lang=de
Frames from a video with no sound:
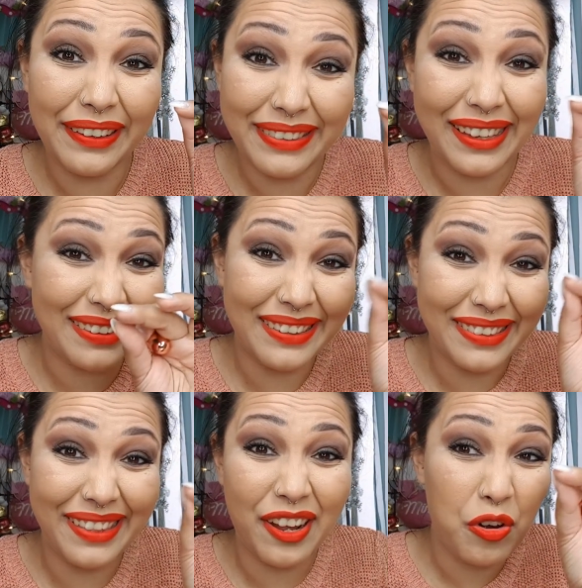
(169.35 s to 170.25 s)
Das
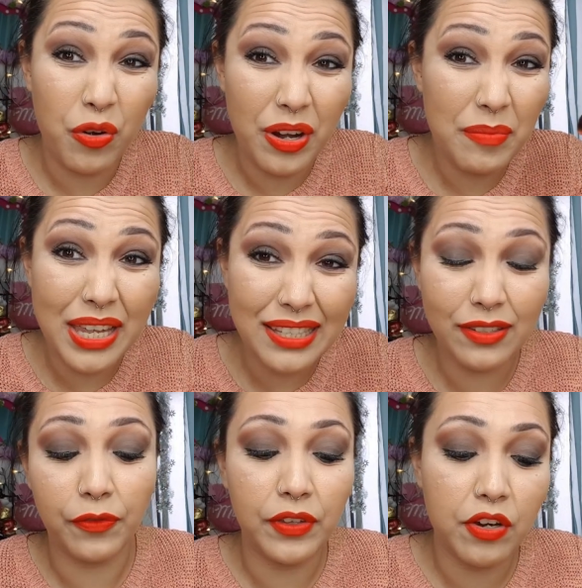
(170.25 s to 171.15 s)
ist the creamiest
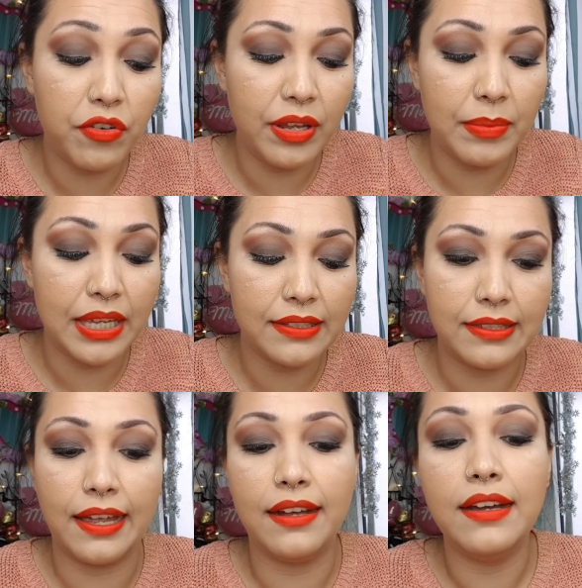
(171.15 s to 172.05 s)
of the
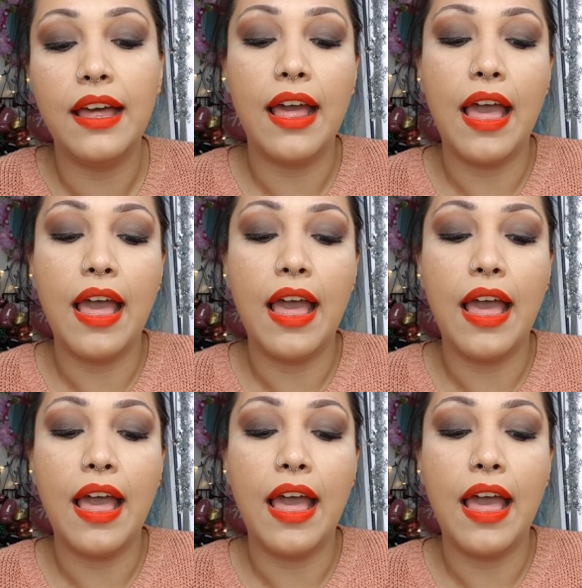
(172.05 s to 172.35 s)
creamiest, ja.